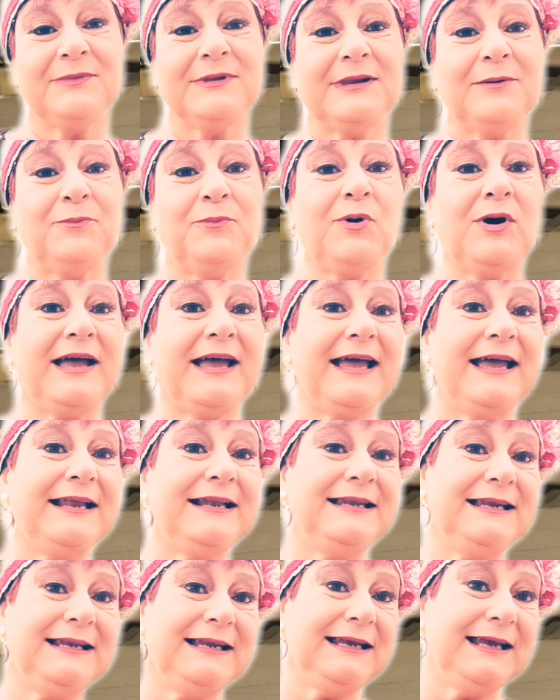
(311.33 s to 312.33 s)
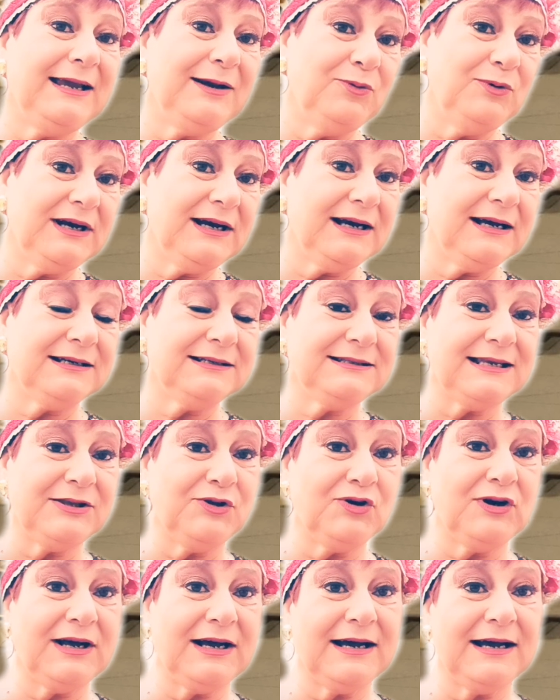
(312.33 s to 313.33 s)
Pues Lili es una
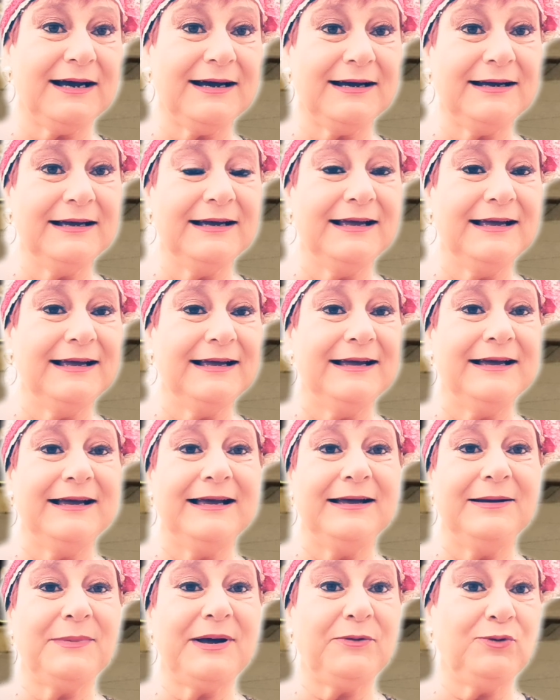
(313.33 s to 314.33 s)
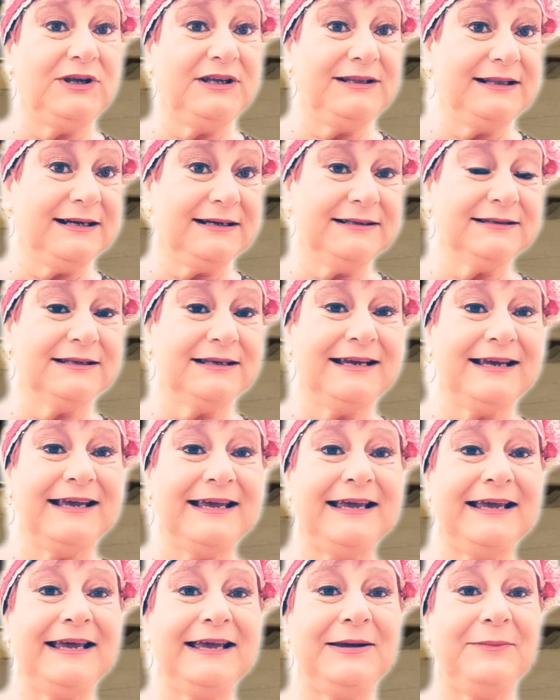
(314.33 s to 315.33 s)
señora madurita
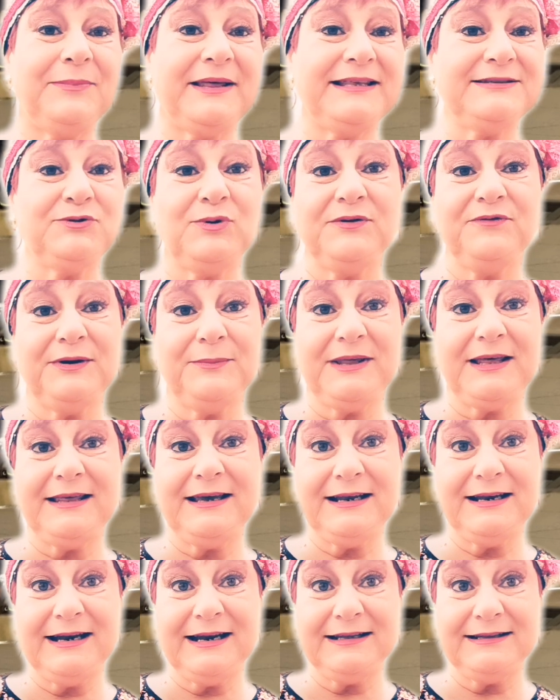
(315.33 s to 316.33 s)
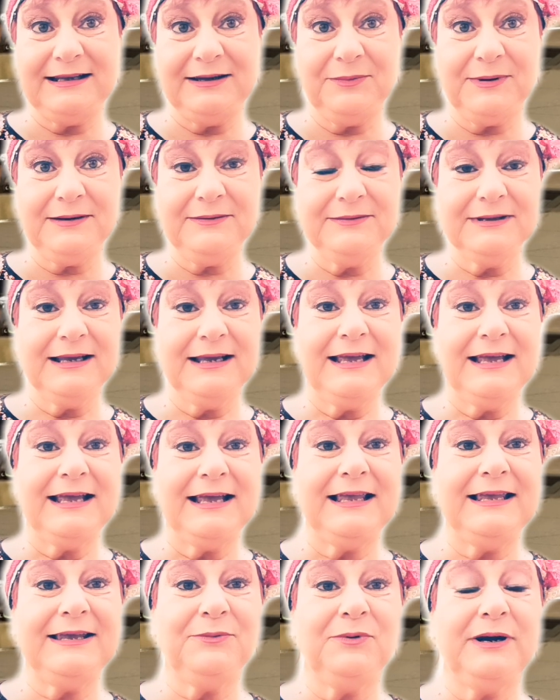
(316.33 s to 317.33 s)
que padece una enfermedad degenerativa
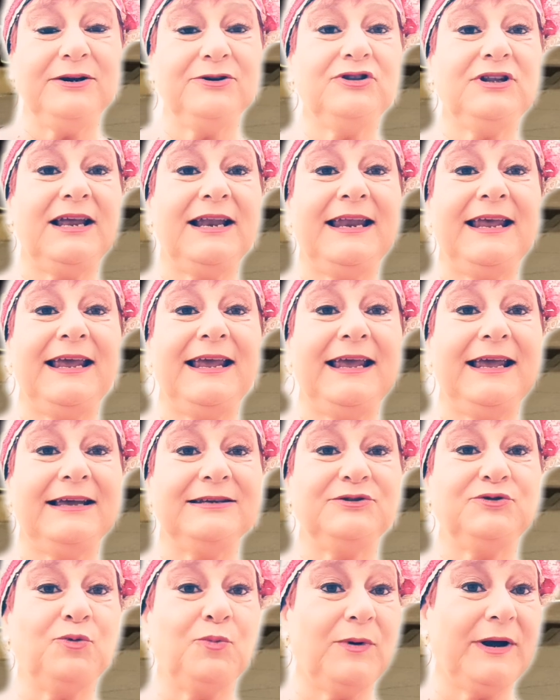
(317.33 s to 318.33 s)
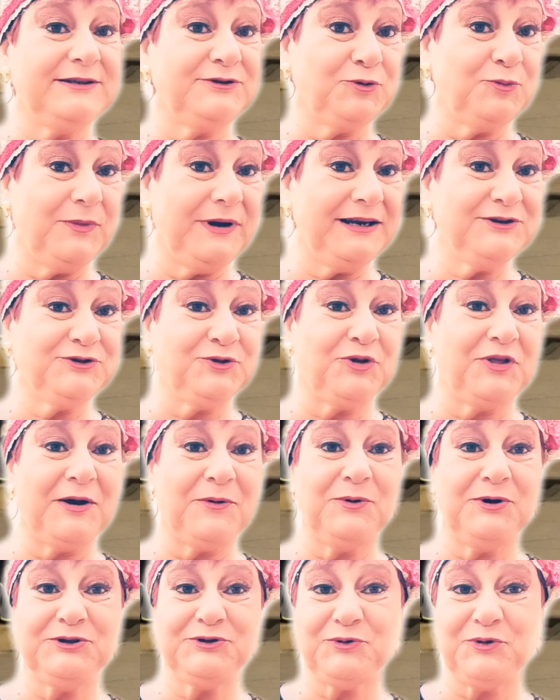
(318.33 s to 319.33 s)
y bueno, tiene sus más y sus menos, sus
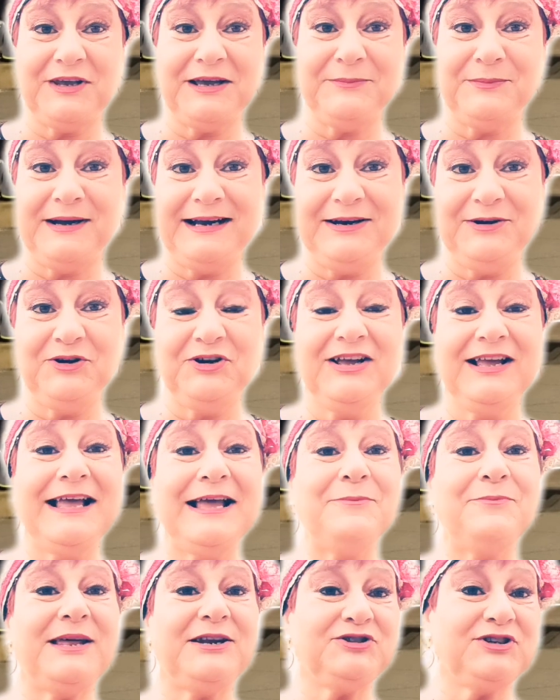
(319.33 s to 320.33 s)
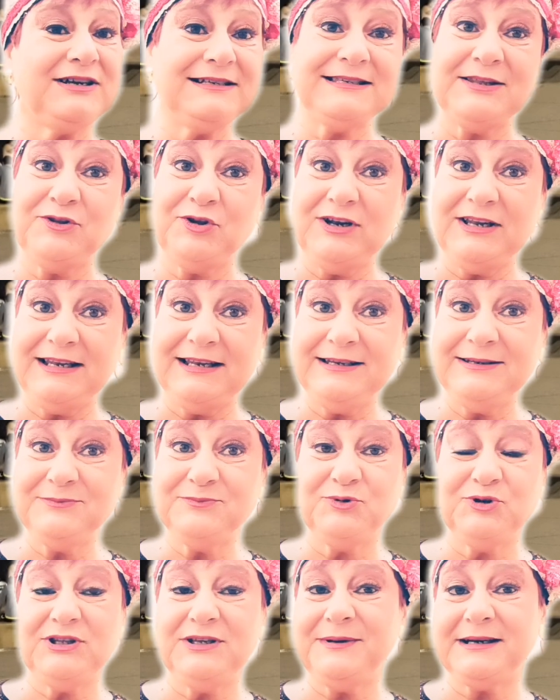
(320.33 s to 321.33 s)
días buenos y sus días malos, pero sigue siendo Lili,
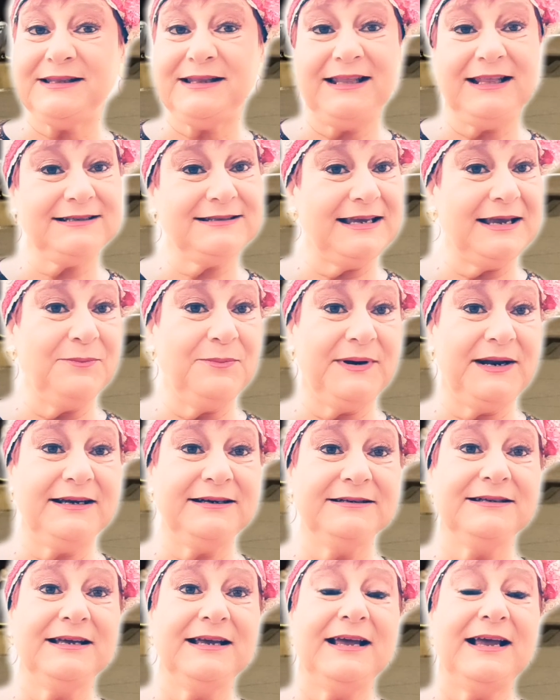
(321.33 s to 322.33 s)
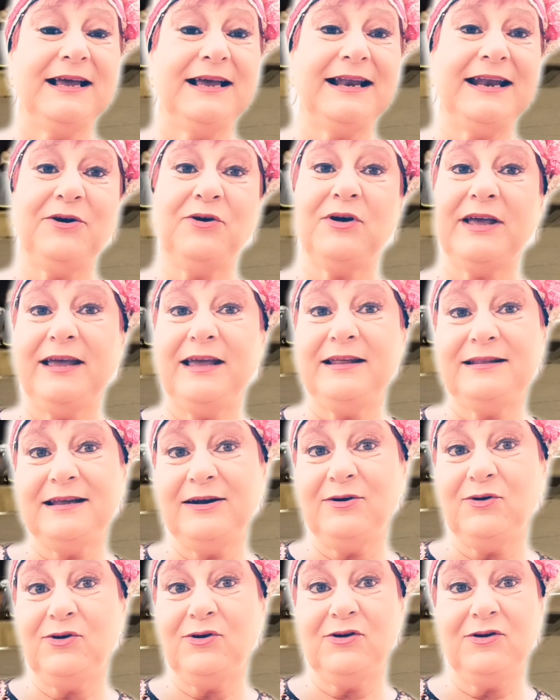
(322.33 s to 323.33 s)
muy divertida siempre. Creo que
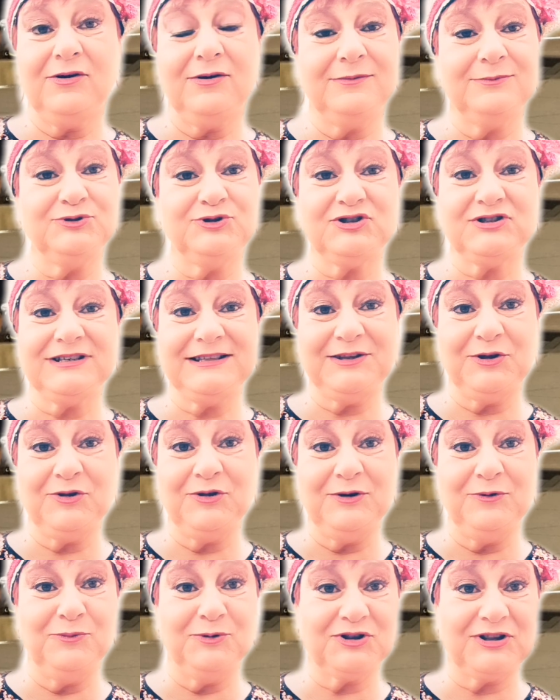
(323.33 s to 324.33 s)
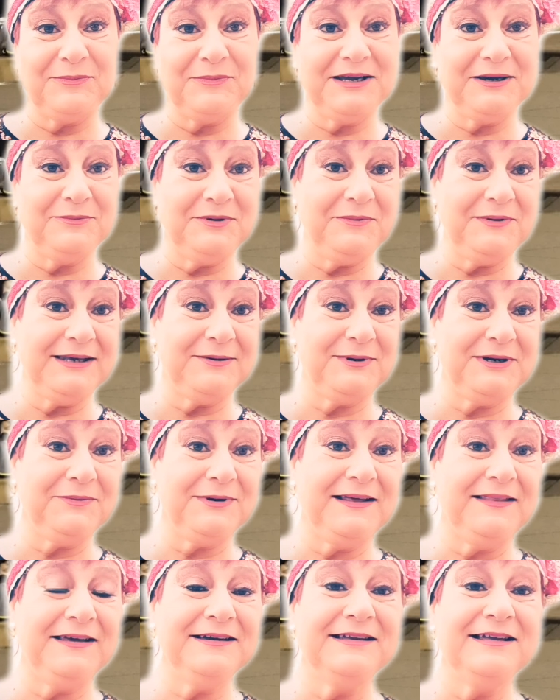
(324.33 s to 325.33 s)
tengo mucho sentido del humor también en mi vida
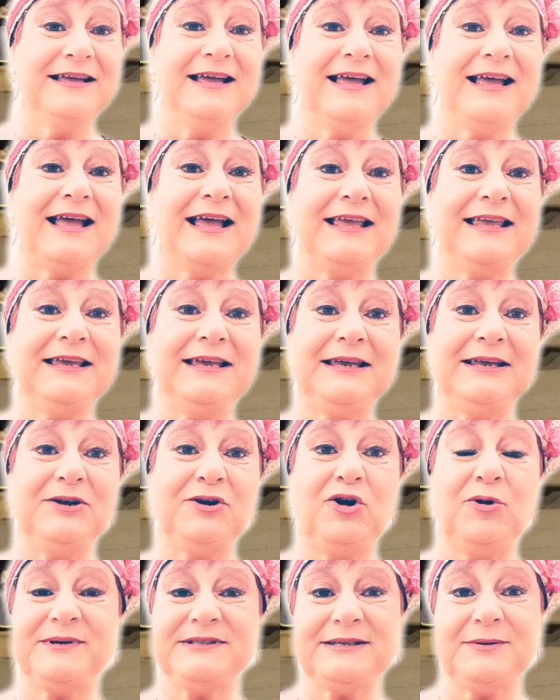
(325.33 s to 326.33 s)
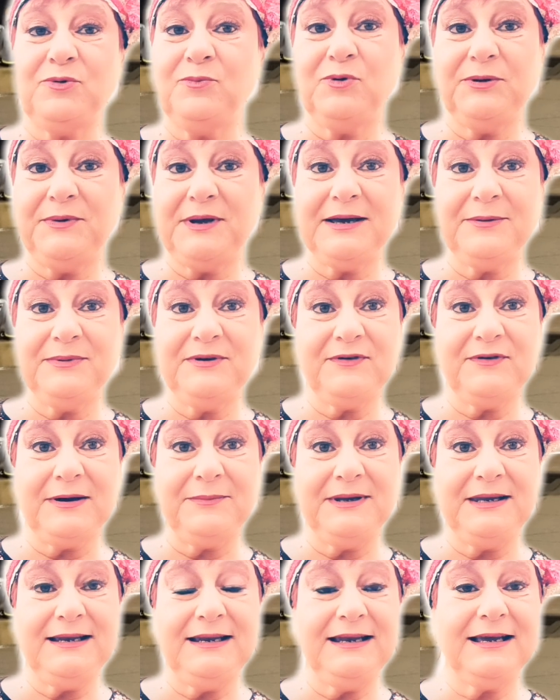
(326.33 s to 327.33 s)
privada y nos lo pasamos muy bien en mi
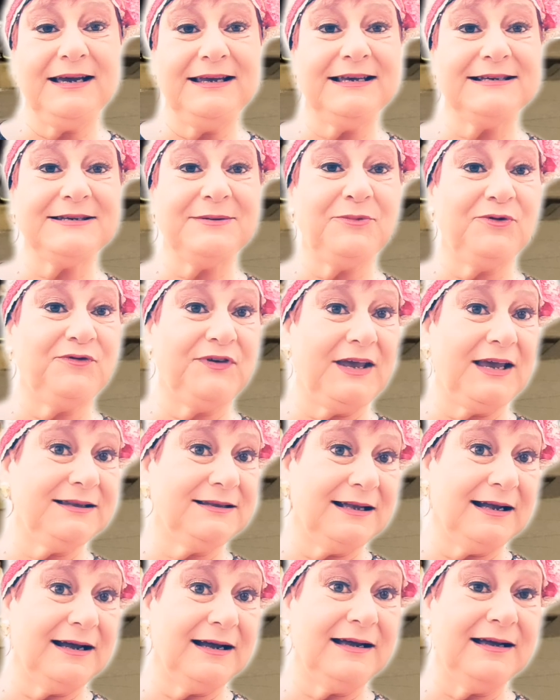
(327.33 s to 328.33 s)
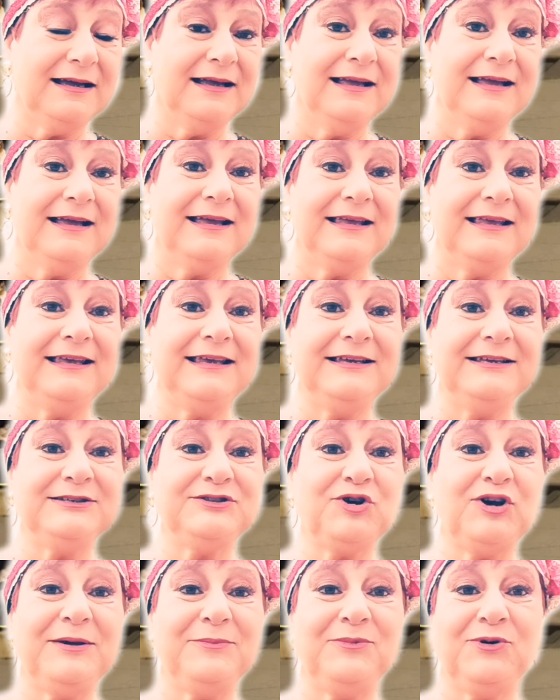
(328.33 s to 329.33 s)
familia y hacemos fiestas y
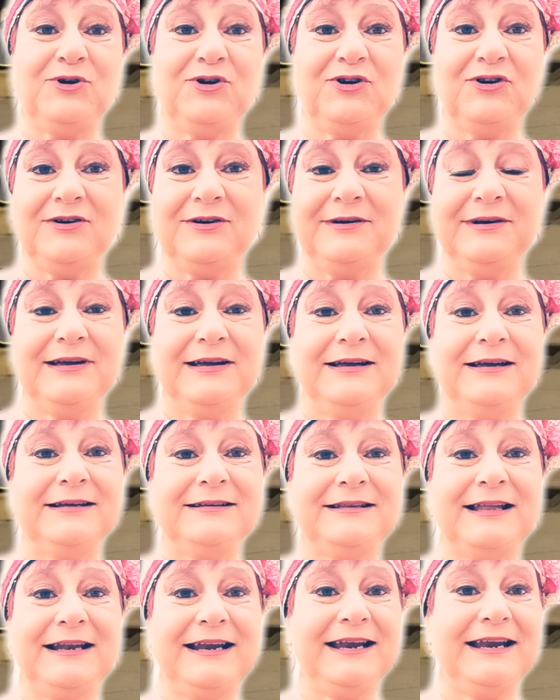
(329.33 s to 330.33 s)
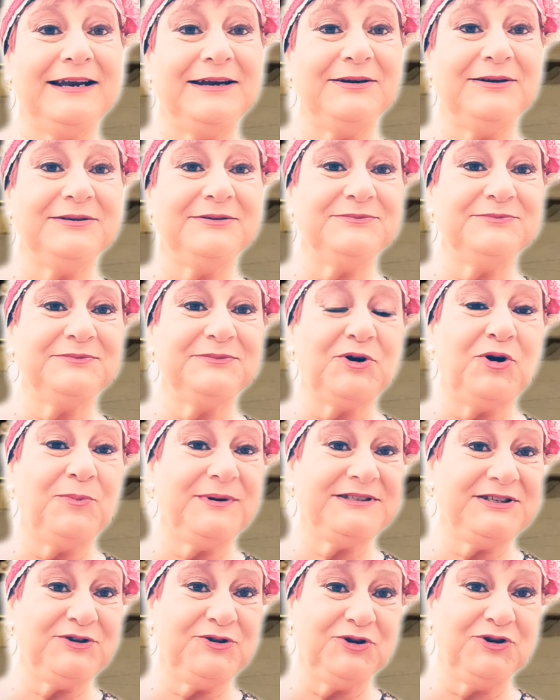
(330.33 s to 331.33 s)
solemos tener
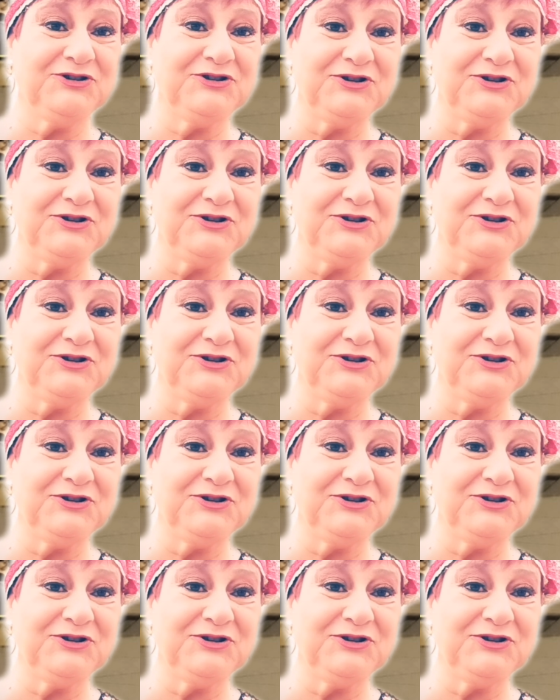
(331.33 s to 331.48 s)
golpes chistosos